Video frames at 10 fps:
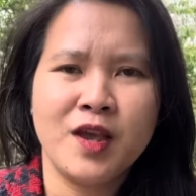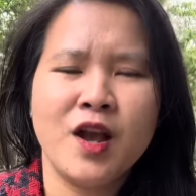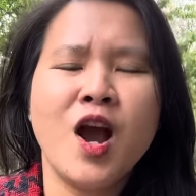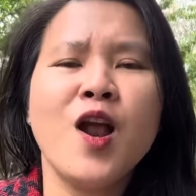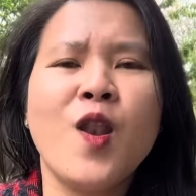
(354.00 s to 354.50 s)

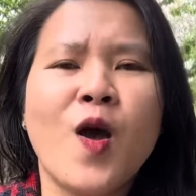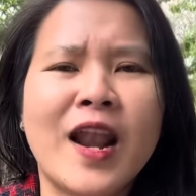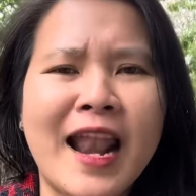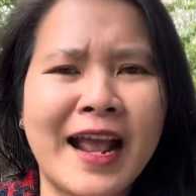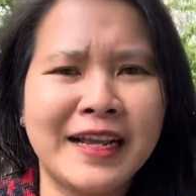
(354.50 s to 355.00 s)
hơi lo
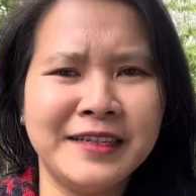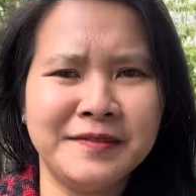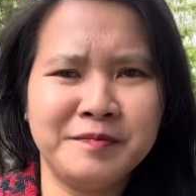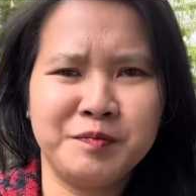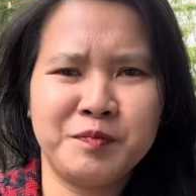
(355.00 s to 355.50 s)
lắng
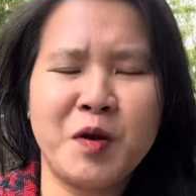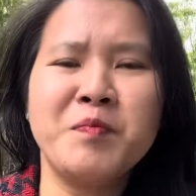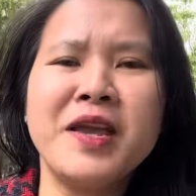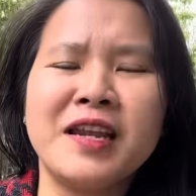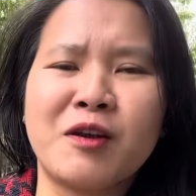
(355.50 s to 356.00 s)
không
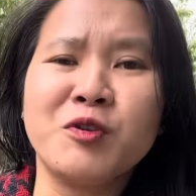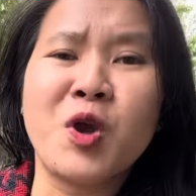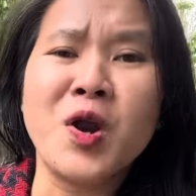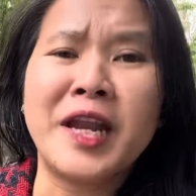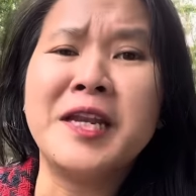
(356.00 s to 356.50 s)
biết là con
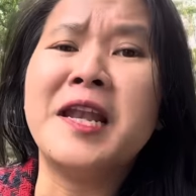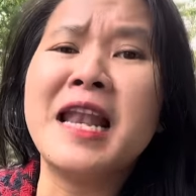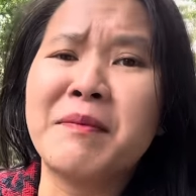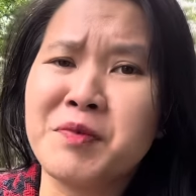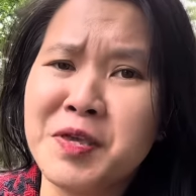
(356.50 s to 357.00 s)
nhỏ này định
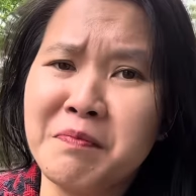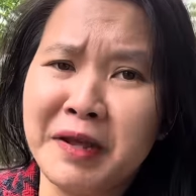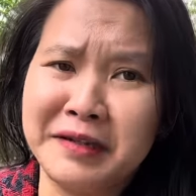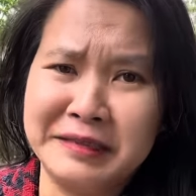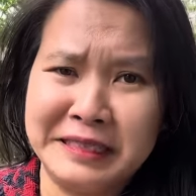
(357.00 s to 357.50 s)
làm gì
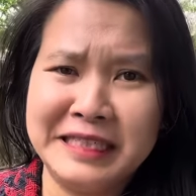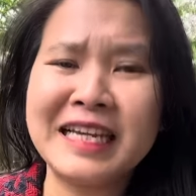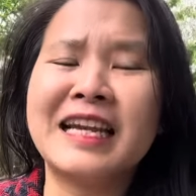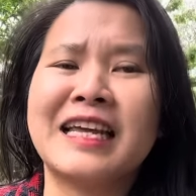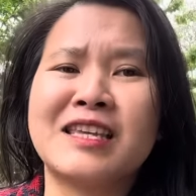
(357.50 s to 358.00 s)
mình
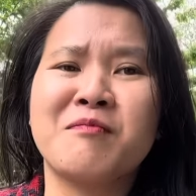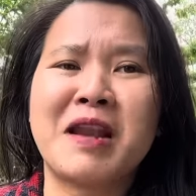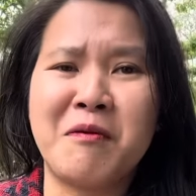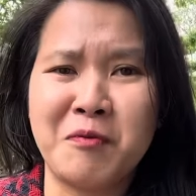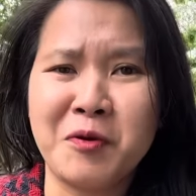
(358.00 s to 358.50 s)
chắc là trong
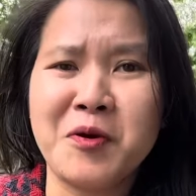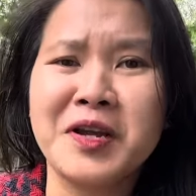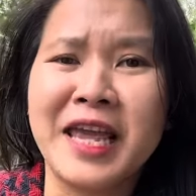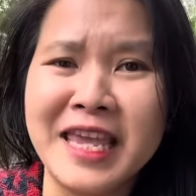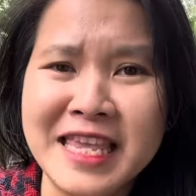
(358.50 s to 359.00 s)
lòng của nó
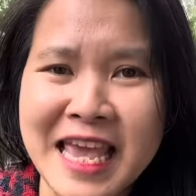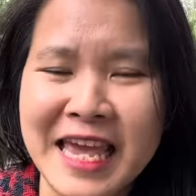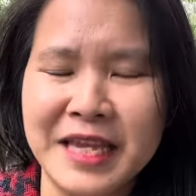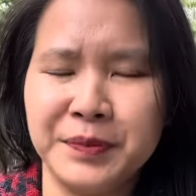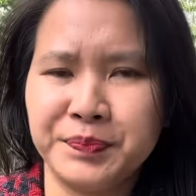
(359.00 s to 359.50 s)
nghĩ như vậy